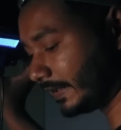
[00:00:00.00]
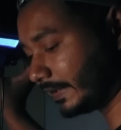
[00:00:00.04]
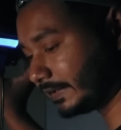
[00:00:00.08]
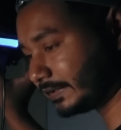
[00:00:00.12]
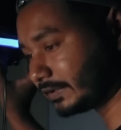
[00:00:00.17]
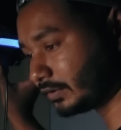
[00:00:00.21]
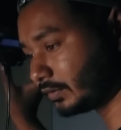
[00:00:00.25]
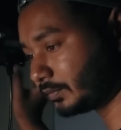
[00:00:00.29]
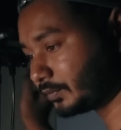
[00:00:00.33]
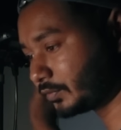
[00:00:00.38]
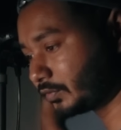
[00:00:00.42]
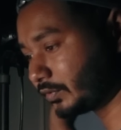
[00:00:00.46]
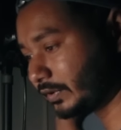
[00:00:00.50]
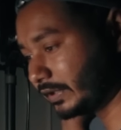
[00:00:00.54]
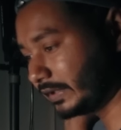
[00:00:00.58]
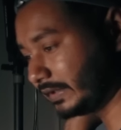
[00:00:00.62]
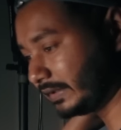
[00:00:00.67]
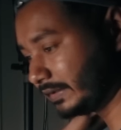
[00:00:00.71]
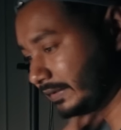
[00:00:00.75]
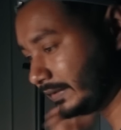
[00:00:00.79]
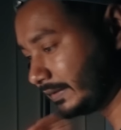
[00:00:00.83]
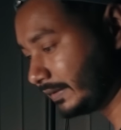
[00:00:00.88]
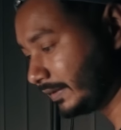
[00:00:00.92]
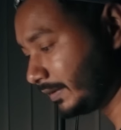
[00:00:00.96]
লাইটটা অফ করে
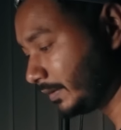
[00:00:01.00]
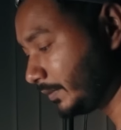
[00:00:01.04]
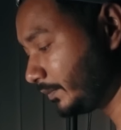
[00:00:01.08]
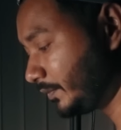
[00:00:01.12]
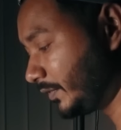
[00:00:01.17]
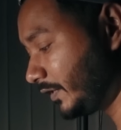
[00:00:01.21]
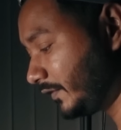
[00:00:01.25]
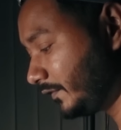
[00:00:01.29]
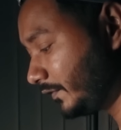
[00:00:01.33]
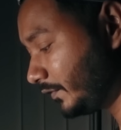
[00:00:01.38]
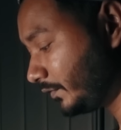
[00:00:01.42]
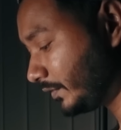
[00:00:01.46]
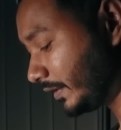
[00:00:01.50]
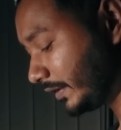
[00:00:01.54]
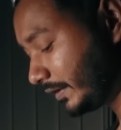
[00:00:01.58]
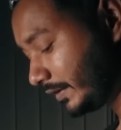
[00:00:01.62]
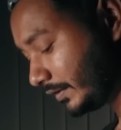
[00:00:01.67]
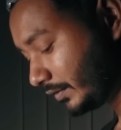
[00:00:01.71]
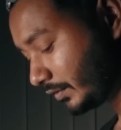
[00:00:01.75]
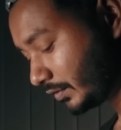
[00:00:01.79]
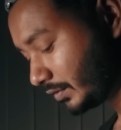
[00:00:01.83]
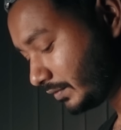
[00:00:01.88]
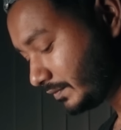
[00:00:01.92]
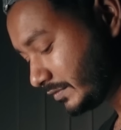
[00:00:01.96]
প্রিভিউটা
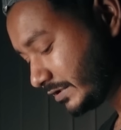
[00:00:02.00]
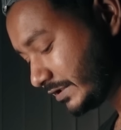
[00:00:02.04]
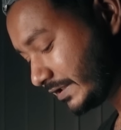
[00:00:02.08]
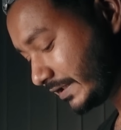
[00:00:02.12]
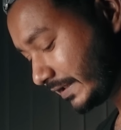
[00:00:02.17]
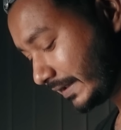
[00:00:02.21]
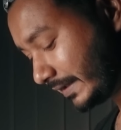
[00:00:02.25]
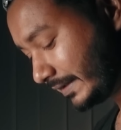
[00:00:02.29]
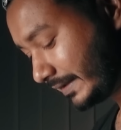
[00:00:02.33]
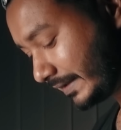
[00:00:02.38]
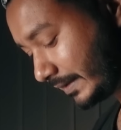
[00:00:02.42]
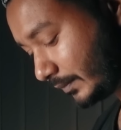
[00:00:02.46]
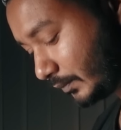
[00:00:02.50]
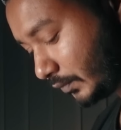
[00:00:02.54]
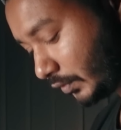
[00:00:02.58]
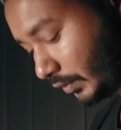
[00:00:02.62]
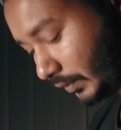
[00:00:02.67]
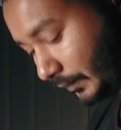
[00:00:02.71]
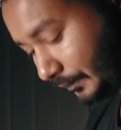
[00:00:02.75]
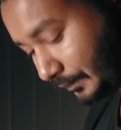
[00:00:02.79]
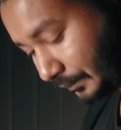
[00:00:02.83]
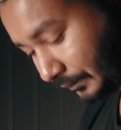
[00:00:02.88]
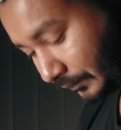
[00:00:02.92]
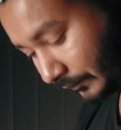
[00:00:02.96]
কীরকম সেটা দেখব
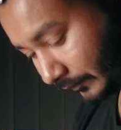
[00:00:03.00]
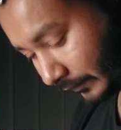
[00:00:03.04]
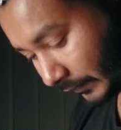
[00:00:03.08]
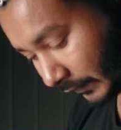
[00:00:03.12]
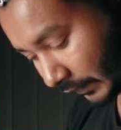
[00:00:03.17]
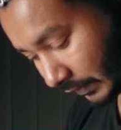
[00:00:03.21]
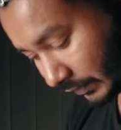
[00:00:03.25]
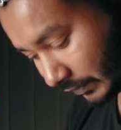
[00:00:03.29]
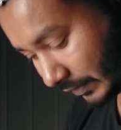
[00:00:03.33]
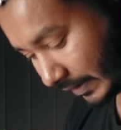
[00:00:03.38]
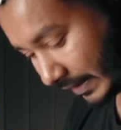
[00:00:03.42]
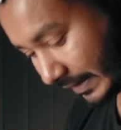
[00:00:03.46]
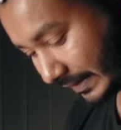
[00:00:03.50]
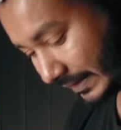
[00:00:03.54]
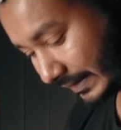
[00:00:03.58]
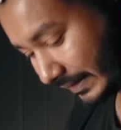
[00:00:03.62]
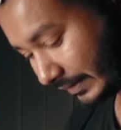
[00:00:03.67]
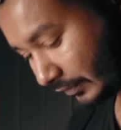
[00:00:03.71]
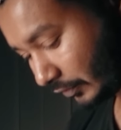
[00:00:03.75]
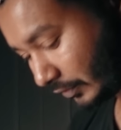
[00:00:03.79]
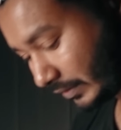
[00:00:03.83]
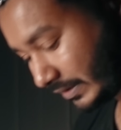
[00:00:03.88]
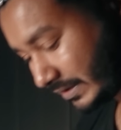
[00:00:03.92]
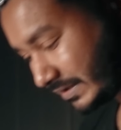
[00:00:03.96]
তো
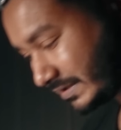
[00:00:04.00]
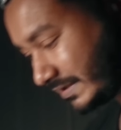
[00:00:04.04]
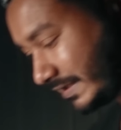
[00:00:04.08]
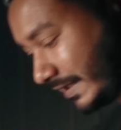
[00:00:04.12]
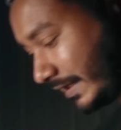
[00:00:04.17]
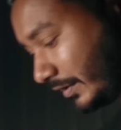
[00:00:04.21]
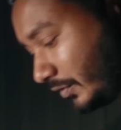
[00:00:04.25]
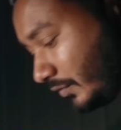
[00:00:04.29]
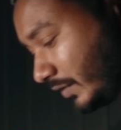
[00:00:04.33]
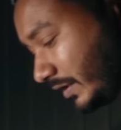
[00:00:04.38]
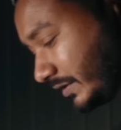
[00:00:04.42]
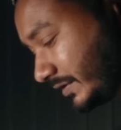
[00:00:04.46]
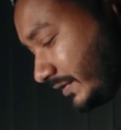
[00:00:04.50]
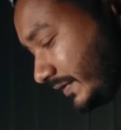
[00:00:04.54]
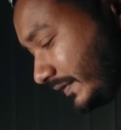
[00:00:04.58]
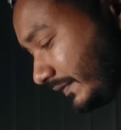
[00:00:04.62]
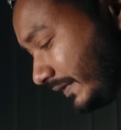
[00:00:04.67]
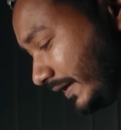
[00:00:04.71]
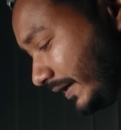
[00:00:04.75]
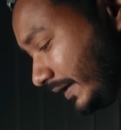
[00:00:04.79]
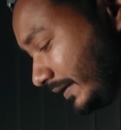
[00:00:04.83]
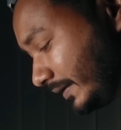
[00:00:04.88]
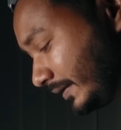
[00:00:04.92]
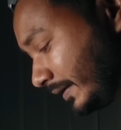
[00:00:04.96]
এইখানে অনেক শ্যাডো আসছে
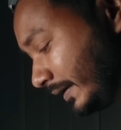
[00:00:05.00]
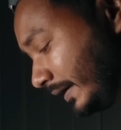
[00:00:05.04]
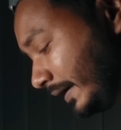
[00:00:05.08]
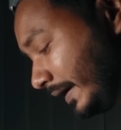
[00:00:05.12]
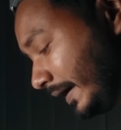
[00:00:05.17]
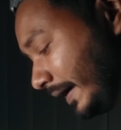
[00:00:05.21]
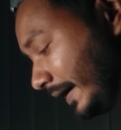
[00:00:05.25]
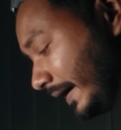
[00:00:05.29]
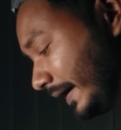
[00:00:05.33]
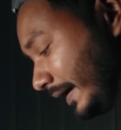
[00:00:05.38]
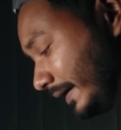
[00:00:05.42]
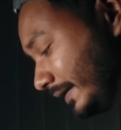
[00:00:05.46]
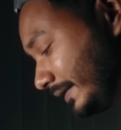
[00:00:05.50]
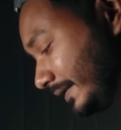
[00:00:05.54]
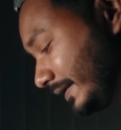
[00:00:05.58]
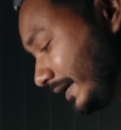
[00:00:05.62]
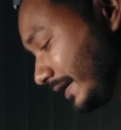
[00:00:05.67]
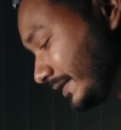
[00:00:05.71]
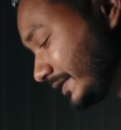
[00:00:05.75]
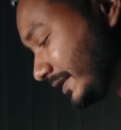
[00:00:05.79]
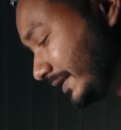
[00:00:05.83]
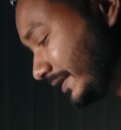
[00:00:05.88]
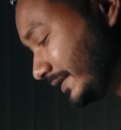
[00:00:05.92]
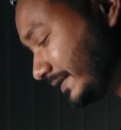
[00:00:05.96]
রাইট অ্যান্ড
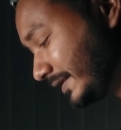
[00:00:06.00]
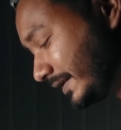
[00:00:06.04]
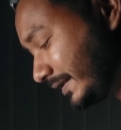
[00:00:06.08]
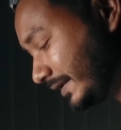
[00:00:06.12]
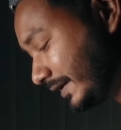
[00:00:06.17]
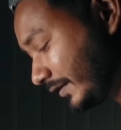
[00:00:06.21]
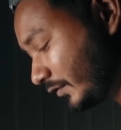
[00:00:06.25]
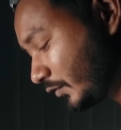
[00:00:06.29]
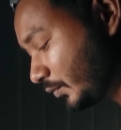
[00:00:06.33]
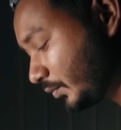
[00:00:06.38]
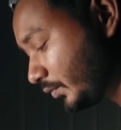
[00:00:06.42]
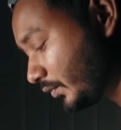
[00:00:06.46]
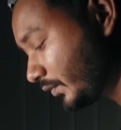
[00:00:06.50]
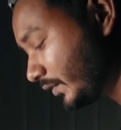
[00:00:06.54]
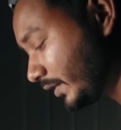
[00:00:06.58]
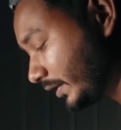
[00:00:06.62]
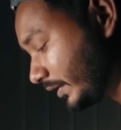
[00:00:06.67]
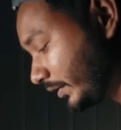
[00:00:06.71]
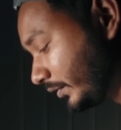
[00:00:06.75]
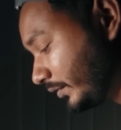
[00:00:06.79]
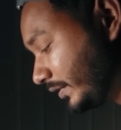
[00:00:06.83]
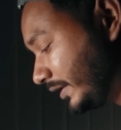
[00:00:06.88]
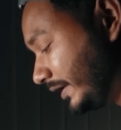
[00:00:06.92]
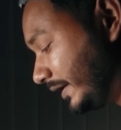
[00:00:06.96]
তার সাথে সাথে
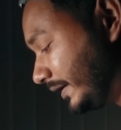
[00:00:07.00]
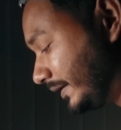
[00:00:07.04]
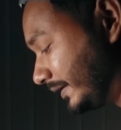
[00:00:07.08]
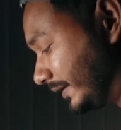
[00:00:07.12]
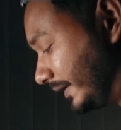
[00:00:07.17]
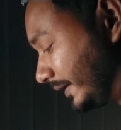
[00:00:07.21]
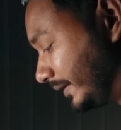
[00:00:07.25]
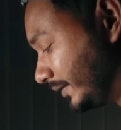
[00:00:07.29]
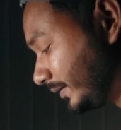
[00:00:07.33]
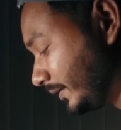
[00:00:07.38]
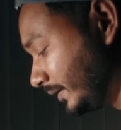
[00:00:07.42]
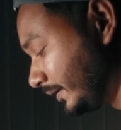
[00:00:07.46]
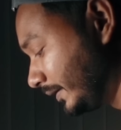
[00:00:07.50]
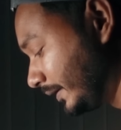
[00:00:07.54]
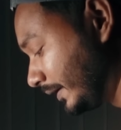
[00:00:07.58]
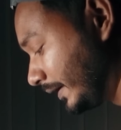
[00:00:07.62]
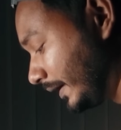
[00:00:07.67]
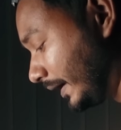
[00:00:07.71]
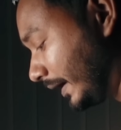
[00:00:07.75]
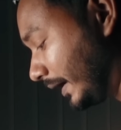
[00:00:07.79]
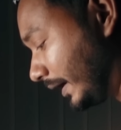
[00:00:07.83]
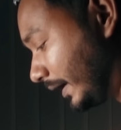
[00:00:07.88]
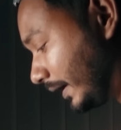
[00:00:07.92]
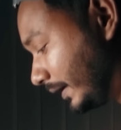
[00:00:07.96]
এক্সপোজারটাও ঠিক নেই
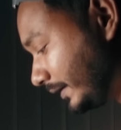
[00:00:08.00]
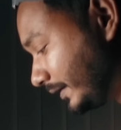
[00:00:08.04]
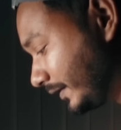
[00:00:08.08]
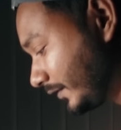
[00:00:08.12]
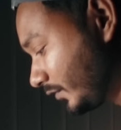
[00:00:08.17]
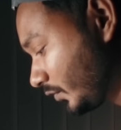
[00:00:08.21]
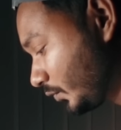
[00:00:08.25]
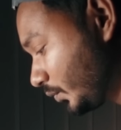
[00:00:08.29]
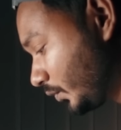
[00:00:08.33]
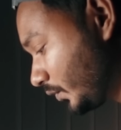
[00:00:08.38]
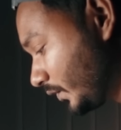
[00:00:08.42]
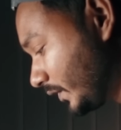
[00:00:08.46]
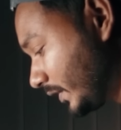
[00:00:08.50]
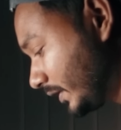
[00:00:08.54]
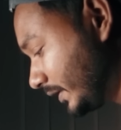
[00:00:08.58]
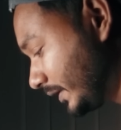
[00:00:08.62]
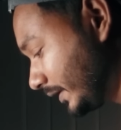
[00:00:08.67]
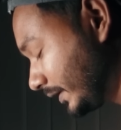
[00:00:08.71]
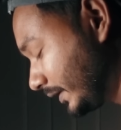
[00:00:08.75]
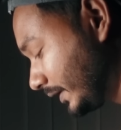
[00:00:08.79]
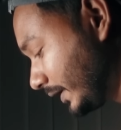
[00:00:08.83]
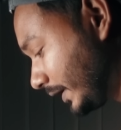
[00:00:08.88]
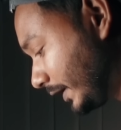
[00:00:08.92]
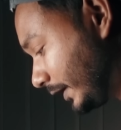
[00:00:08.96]

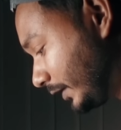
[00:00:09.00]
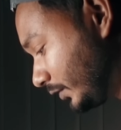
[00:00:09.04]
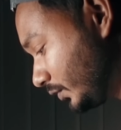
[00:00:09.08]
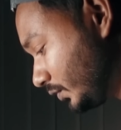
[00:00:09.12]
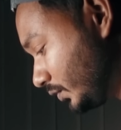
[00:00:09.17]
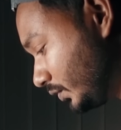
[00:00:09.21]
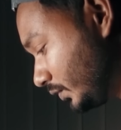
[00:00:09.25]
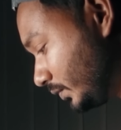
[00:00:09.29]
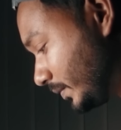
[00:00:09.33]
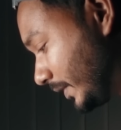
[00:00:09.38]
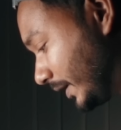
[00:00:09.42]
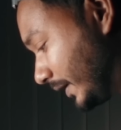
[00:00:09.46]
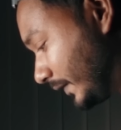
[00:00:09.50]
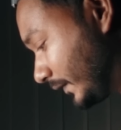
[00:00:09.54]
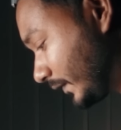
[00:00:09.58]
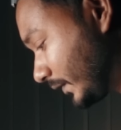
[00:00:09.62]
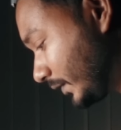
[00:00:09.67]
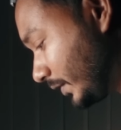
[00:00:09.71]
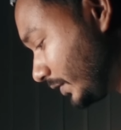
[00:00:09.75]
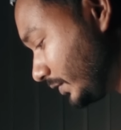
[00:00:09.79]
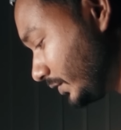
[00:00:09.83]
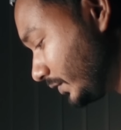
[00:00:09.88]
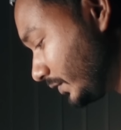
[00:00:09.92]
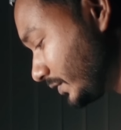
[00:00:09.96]
এক্সপোজারটাকে আরেকটু ব্যালেন্স
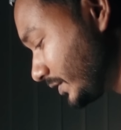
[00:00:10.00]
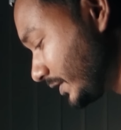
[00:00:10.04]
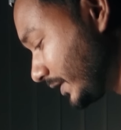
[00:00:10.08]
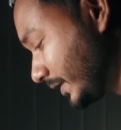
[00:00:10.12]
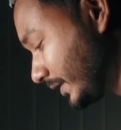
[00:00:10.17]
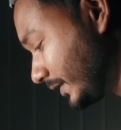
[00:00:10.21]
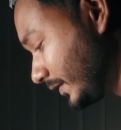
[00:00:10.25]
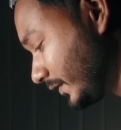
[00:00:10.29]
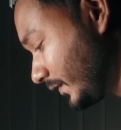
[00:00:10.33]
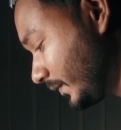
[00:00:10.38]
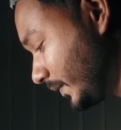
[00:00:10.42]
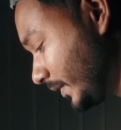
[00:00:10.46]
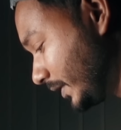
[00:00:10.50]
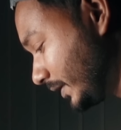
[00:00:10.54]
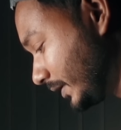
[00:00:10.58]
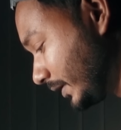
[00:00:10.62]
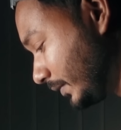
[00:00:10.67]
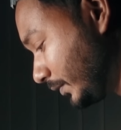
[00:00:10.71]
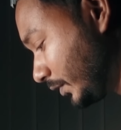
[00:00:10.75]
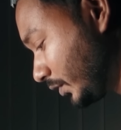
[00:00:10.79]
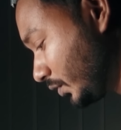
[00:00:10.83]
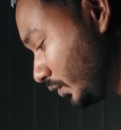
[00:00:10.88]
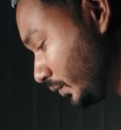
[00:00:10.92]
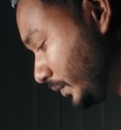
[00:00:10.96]
করার জন্য শাটার স্পিডটা
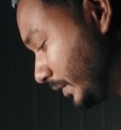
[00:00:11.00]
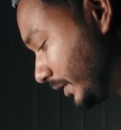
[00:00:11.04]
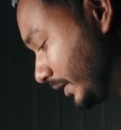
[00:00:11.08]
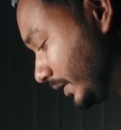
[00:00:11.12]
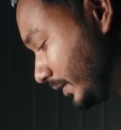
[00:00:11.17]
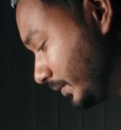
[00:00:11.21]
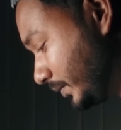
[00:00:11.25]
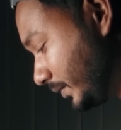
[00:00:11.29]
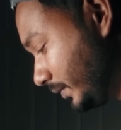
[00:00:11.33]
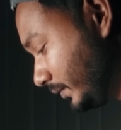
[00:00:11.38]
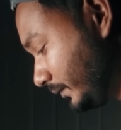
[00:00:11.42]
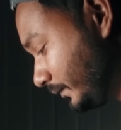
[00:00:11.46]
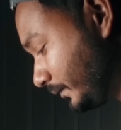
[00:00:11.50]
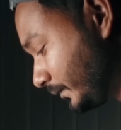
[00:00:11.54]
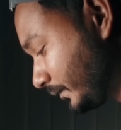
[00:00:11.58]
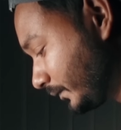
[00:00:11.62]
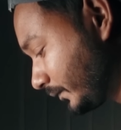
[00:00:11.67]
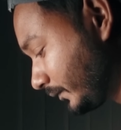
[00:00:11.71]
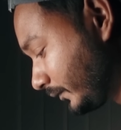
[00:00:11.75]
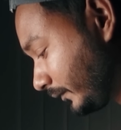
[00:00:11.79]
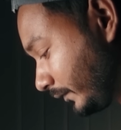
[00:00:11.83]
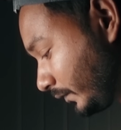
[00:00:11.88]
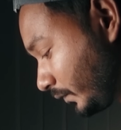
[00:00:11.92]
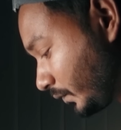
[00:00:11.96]
আমি কমিয়ে দেব
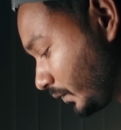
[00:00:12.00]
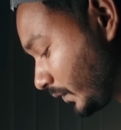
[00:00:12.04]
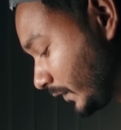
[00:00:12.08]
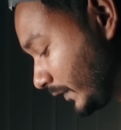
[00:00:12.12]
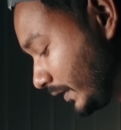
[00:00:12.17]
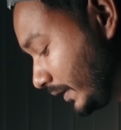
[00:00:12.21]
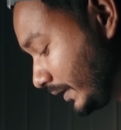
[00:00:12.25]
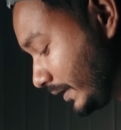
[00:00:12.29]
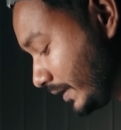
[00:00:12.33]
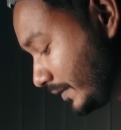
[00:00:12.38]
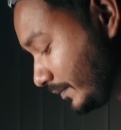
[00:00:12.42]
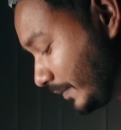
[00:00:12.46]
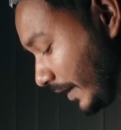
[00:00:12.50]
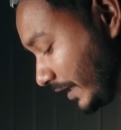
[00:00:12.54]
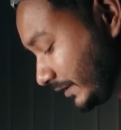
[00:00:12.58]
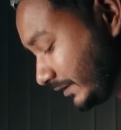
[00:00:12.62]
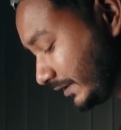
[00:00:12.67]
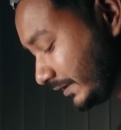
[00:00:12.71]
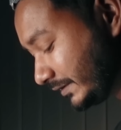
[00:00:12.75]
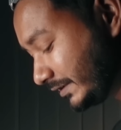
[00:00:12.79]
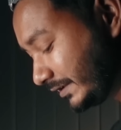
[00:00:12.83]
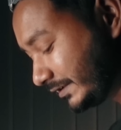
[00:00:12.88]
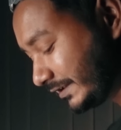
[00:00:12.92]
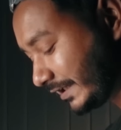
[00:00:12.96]
এই
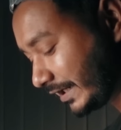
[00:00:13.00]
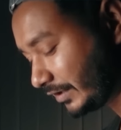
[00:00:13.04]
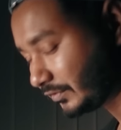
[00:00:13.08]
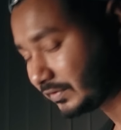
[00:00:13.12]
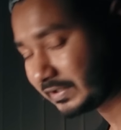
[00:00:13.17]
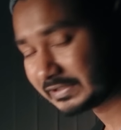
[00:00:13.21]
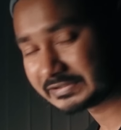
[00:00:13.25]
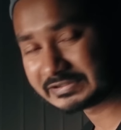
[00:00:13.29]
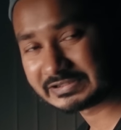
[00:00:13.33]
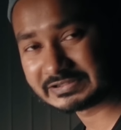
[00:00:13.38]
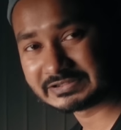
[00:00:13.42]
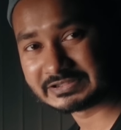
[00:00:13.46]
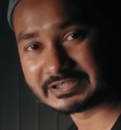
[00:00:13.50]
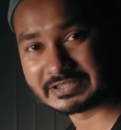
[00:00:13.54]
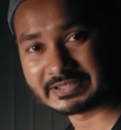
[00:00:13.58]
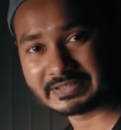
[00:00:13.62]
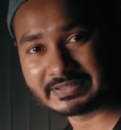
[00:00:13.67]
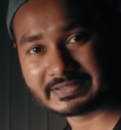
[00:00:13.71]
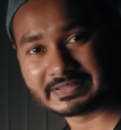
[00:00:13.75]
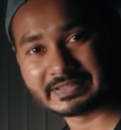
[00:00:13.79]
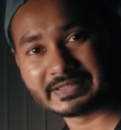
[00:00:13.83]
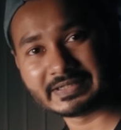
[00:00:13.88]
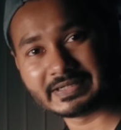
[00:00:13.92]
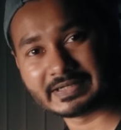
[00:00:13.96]
পাশের যে শ্যাডো আসছে
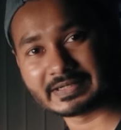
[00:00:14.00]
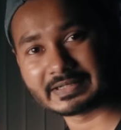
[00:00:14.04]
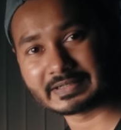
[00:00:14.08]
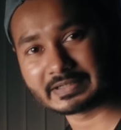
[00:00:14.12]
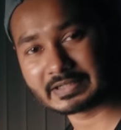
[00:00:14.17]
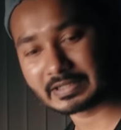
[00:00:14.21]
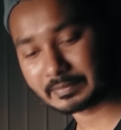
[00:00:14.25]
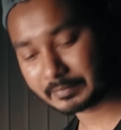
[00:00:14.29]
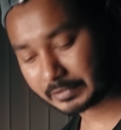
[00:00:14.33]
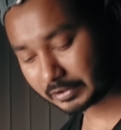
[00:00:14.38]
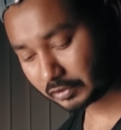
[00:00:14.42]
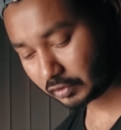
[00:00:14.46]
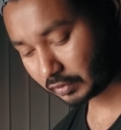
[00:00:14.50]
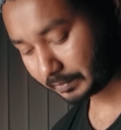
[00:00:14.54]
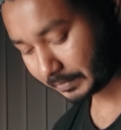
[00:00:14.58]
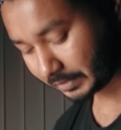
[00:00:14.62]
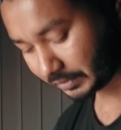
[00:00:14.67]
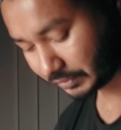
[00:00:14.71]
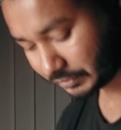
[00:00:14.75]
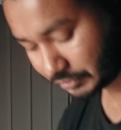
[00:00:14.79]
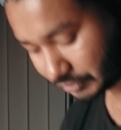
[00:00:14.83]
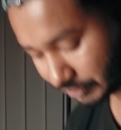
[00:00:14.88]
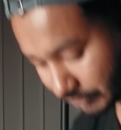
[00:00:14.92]
এটাকে আমরা কমানোর